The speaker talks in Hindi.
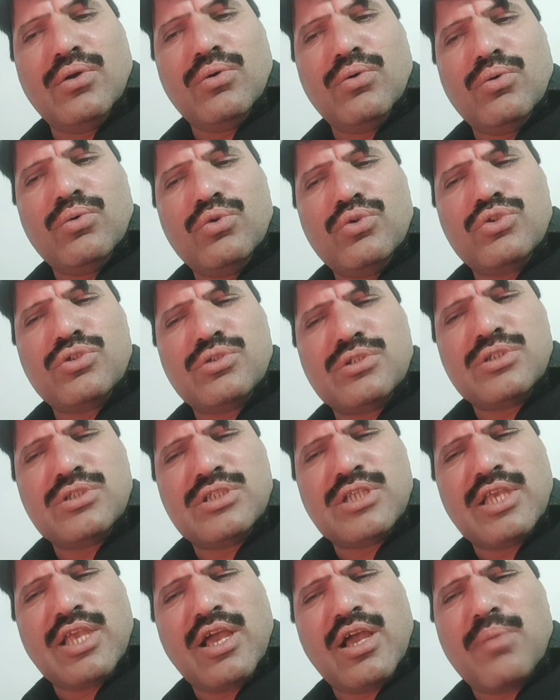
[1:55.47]

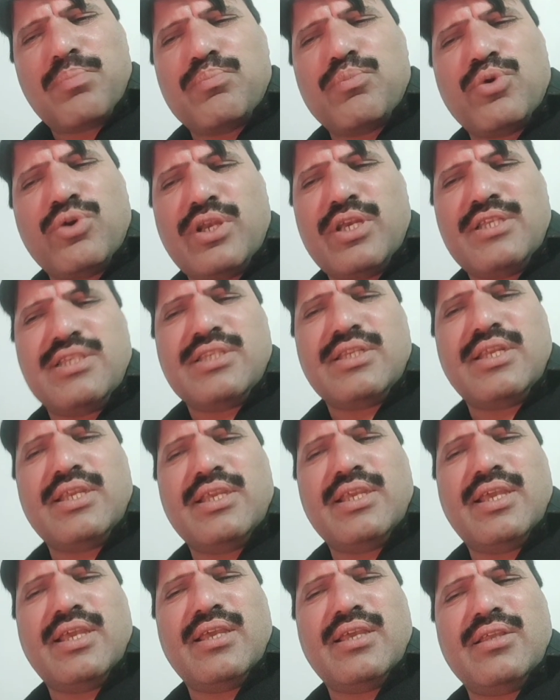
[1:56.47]
उससे आप मुखलिस
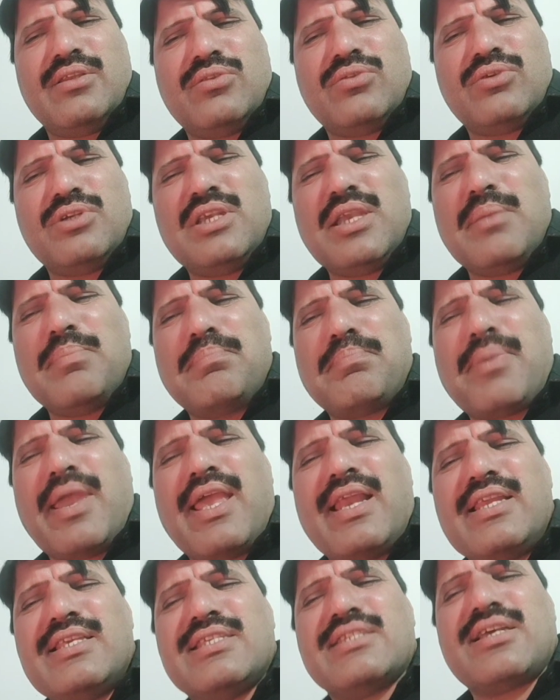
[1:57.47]
नहीं हैं तो ये
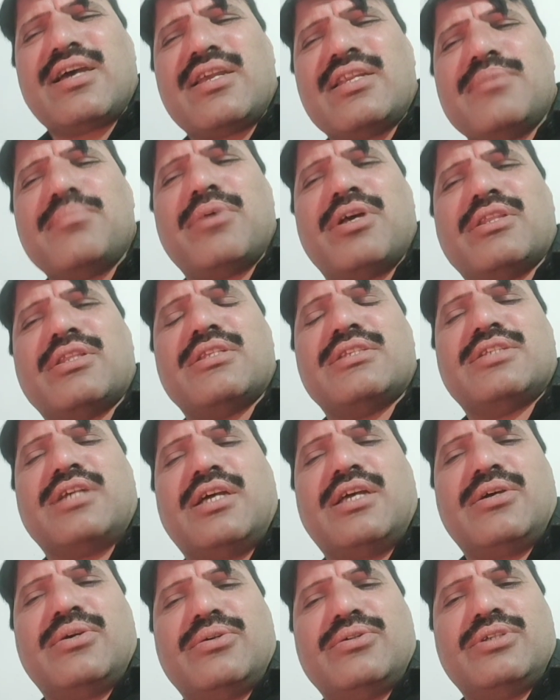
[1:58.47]
पहली सारी बातें
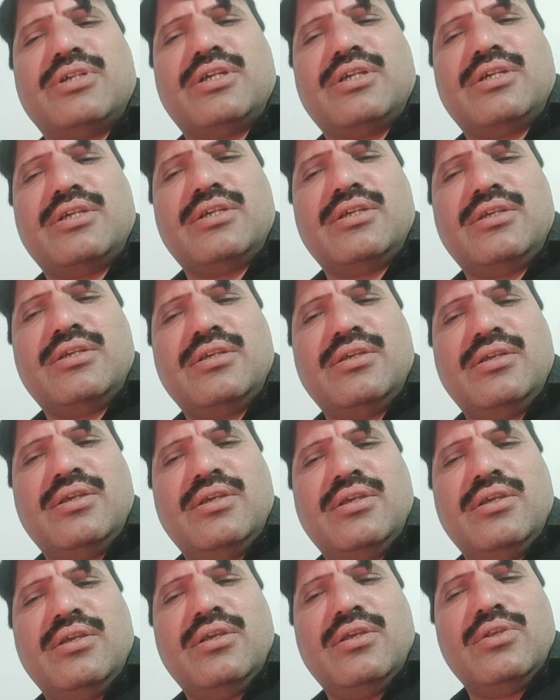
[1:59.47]
ज़ाया हो जाएंगी
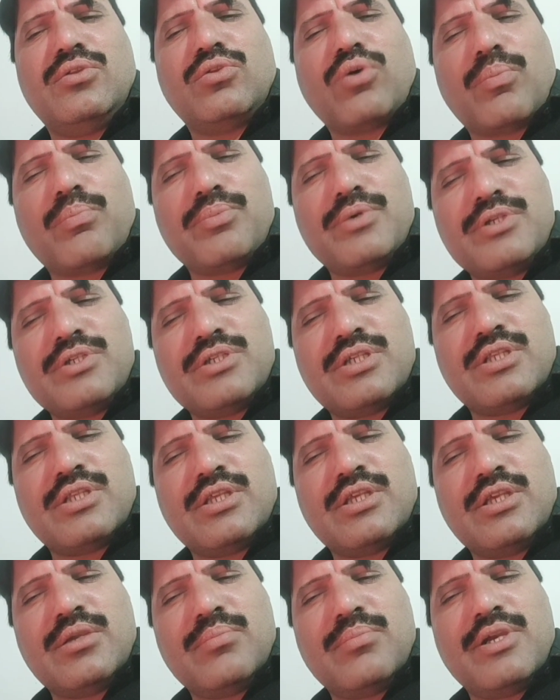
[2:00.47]
तो अपनी
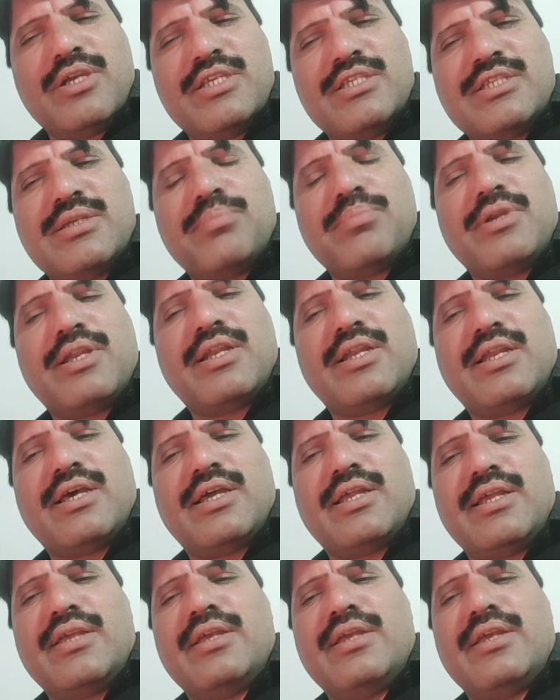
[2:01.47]
ज़िंदगी में डिसिप्लिन लाएं